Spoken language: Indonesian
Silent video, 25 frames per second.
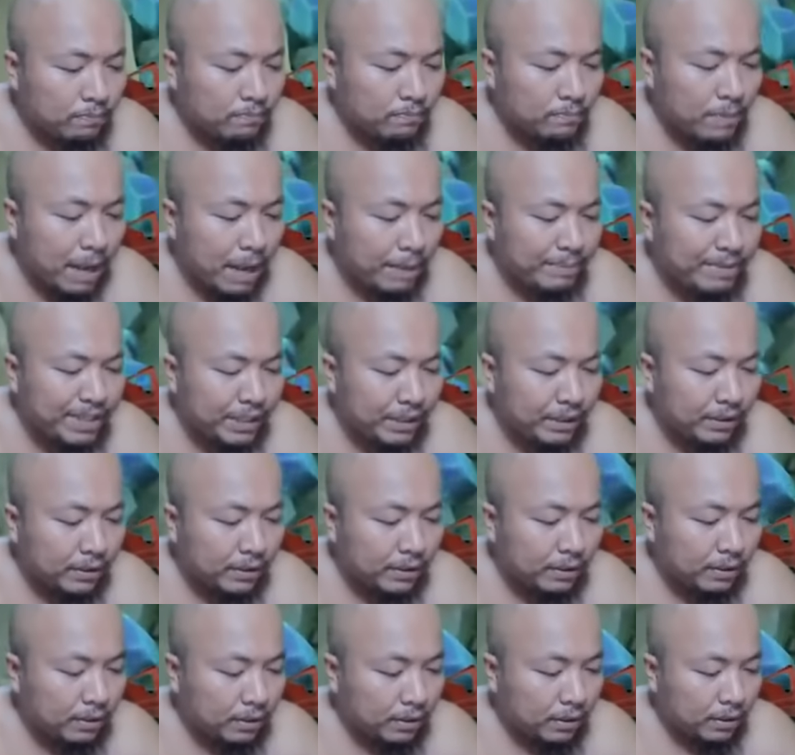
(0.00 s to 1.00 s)
Hmm, babi.
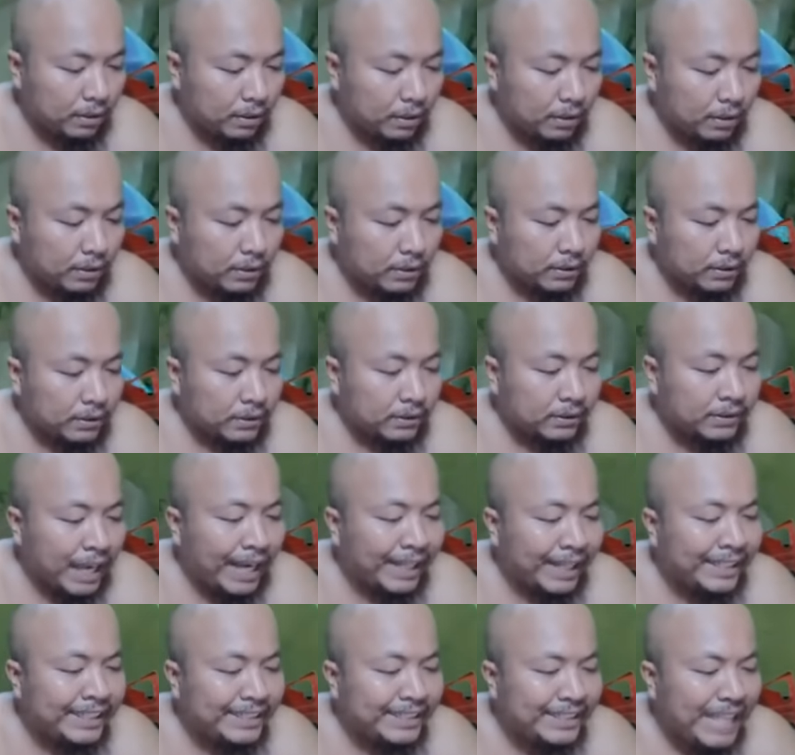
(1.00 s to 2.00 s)

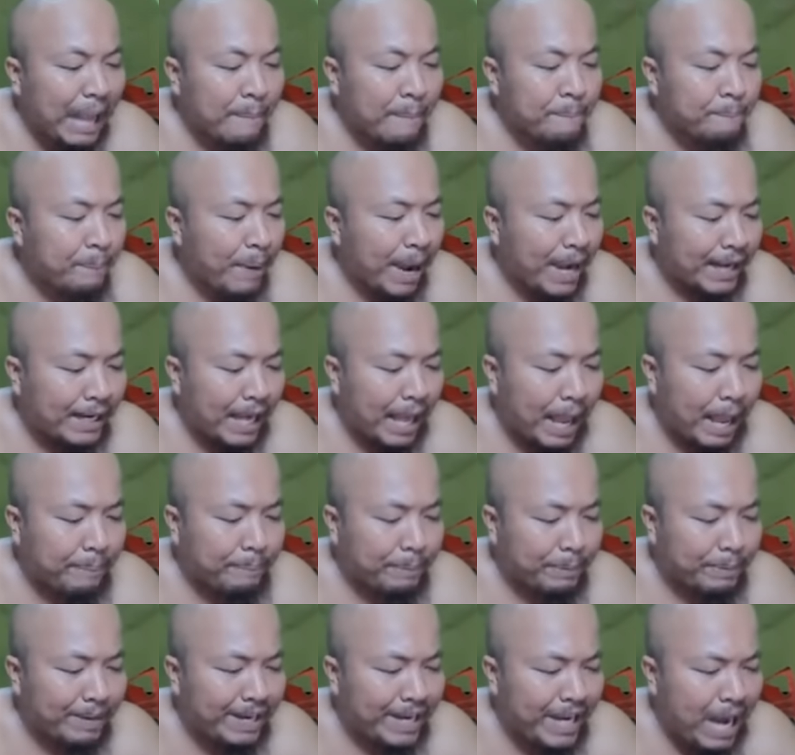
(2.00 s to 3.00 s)
Jangan disampah lah.
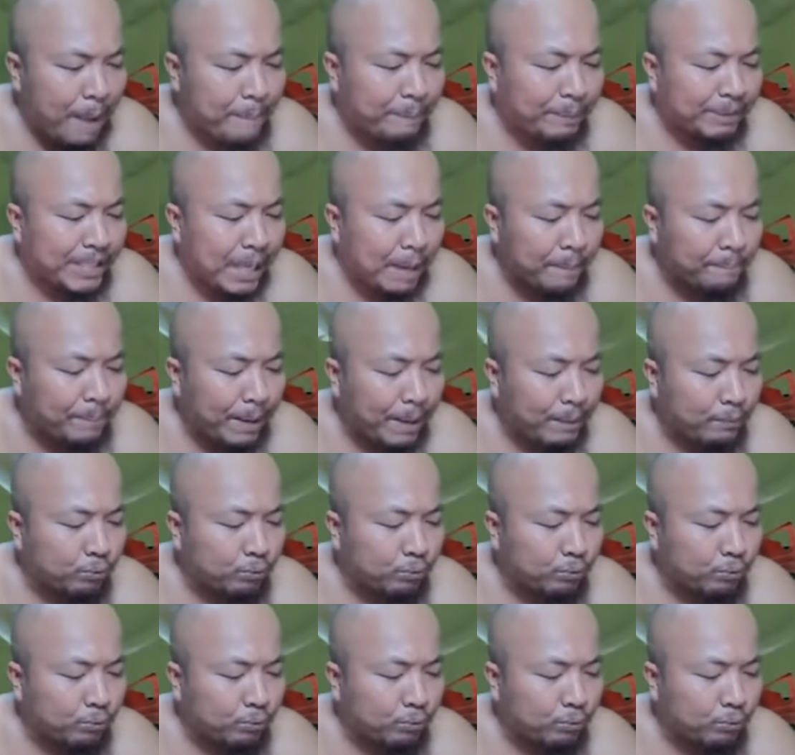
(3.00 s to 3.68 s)
Permen apa nyampah